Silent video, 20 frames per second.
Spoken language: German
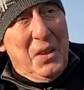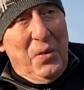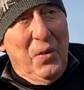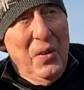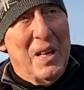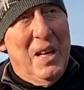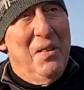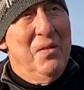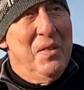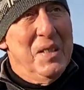für
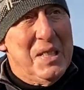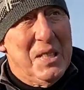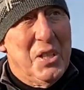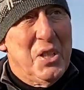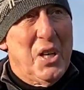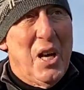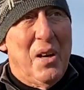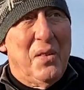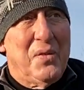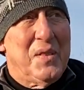eine
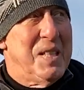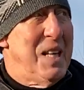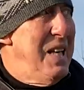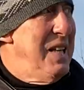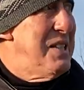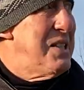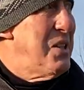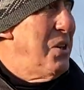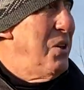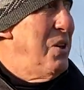Wissenschaft sein
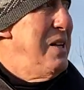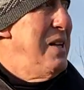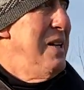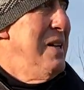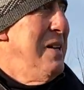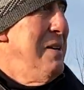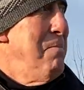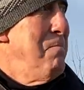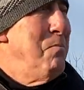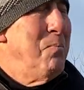soll,
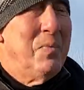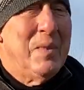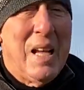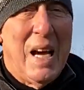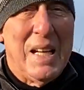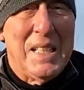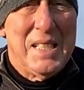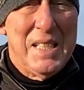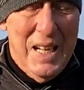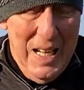
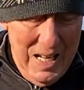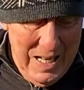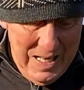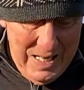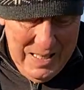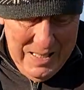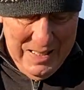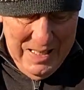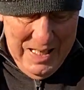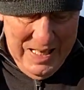das
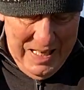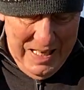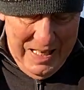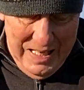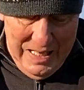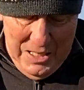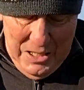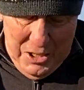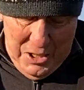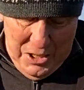äh,
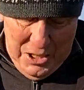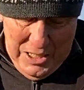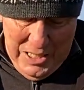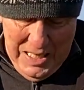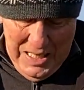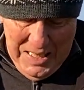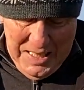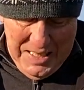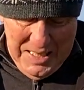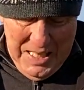
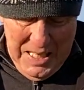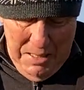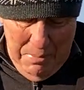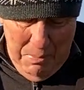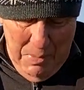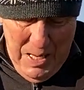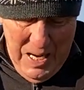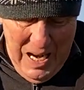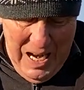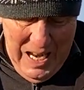entschließt sich
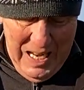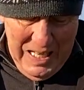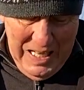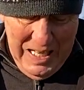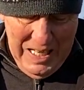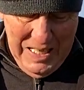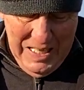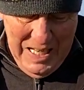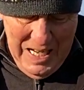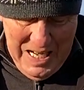mir
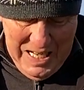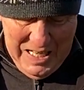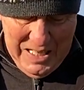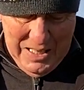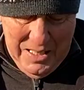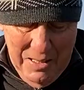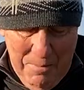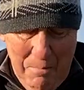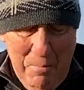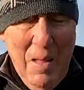eigentlich
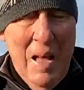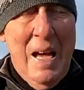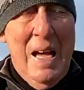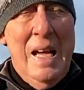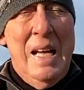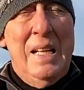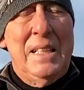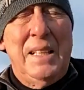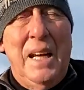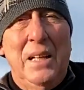nicht.
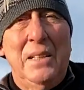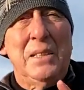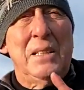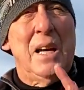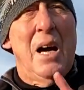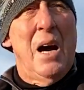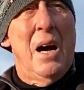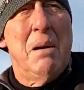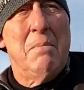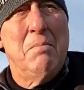Dann
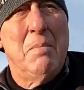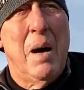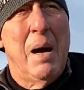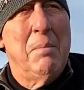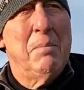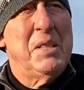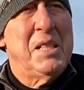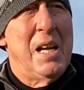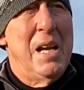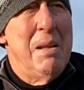kam am
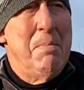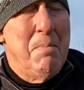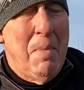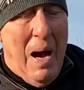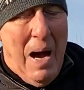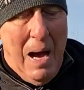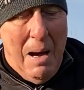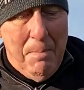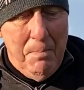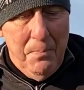selben
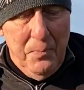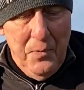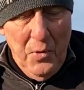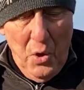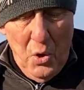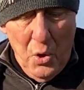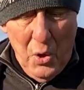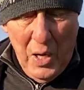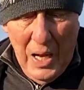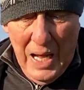Abend
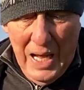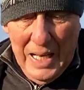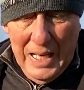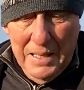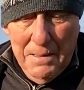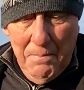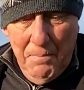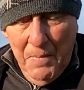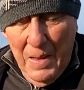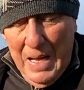noch
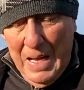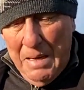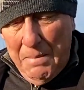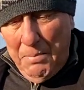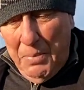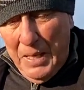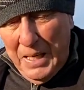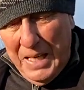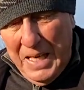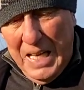ein
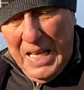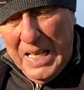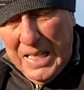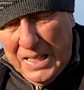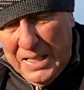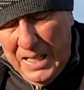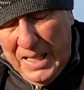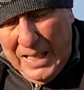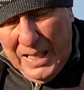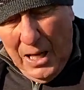Bericht,
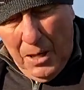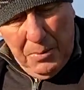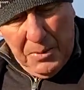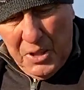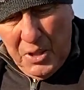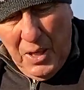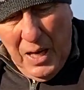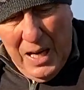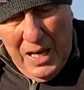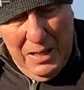ich glaube
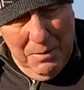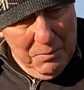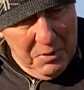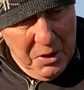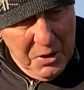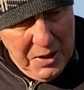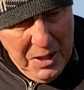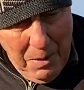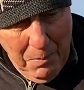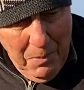sogar im
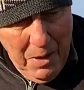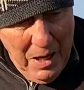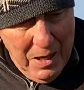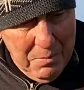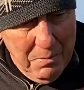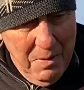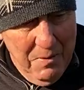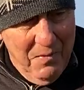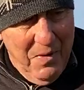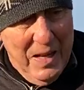Zusammenhang
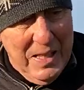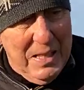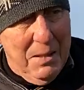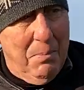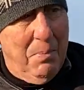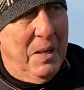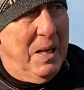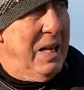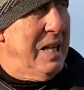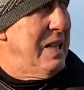mit dem
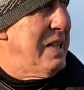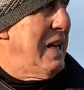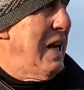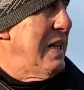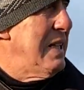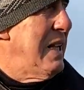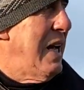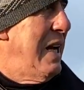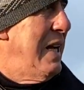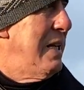Wetterbericht,
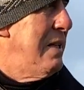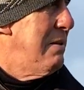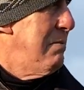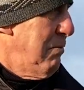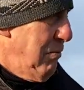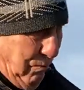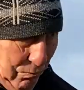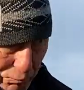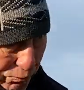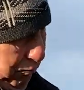hat ein,
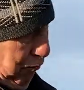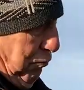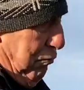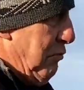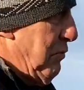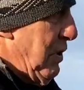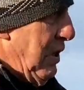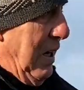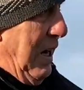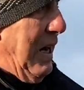
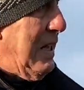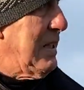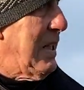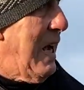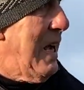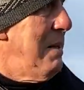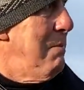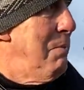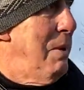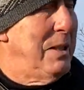hat
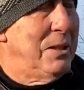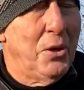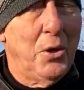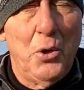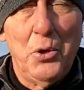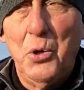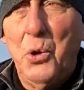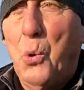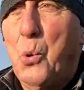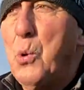ein
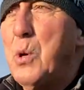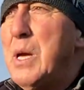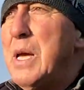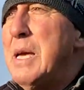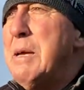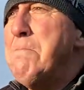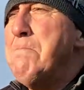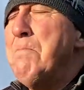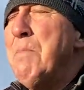Meteorologe